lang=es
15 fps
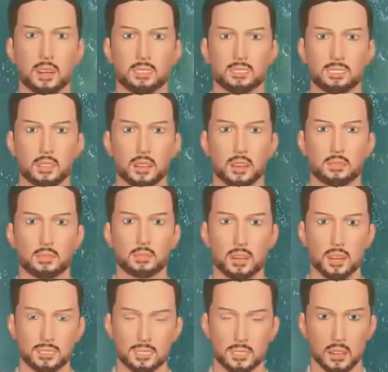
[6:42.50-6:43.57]
12.
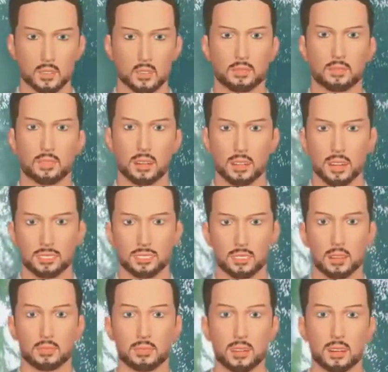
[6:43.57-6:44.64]
No mides
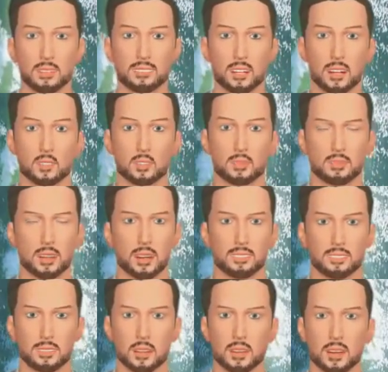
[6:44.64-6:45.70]
la actividad en la
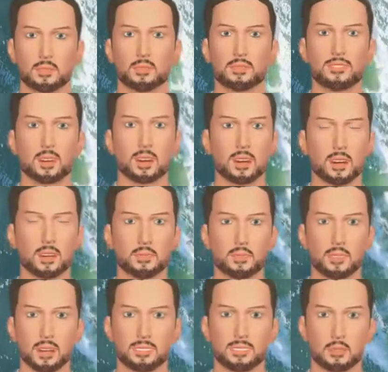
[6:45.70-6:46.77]
nube de tus activos.
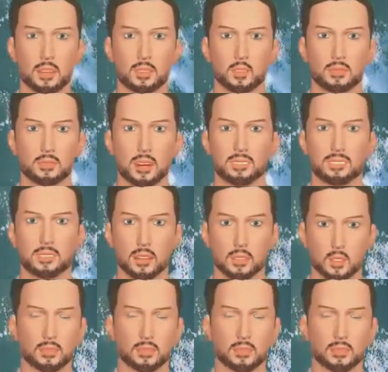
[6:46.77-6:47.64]
¿Tienes un blog